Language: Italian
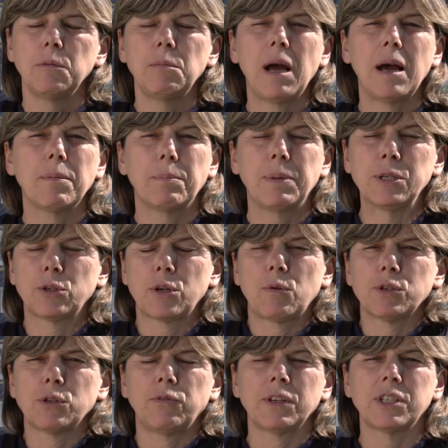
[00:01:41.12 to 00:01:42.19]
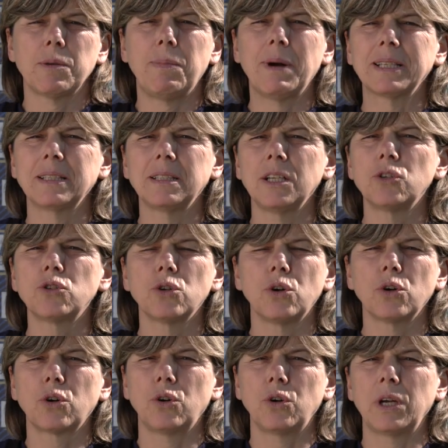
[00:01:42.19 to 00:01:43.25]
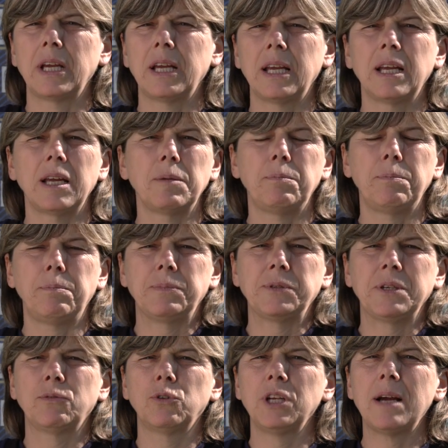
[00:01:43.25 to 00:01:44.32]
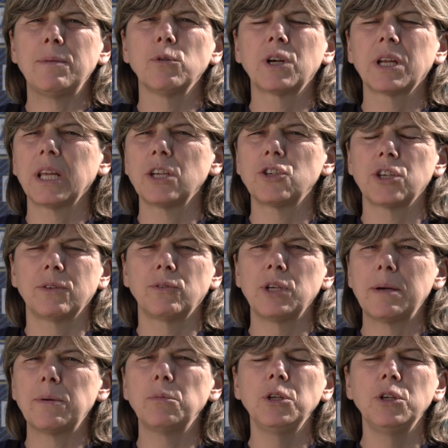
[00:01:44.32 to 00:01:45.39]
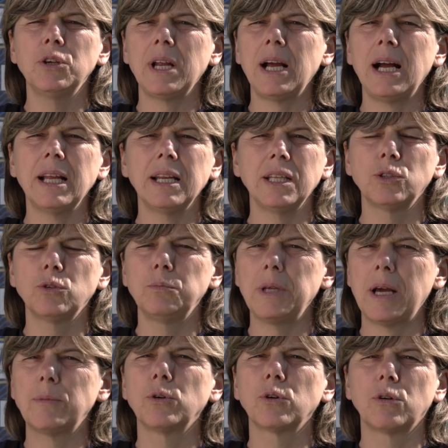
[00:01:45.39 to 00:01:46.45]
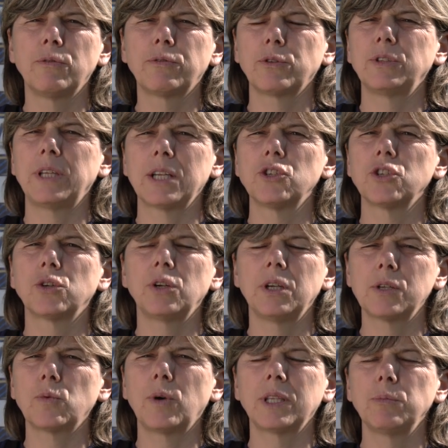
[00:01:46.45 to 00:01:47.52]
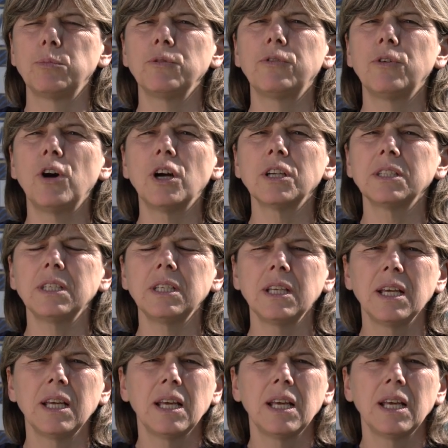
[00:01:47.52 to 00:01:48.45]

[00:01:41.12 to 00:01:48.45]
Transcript: Ma penso che questo faccia parte del gioco e se vogliamo crescere, vogliamo migliorare, dobbiamo confrontarci con le squadre più forti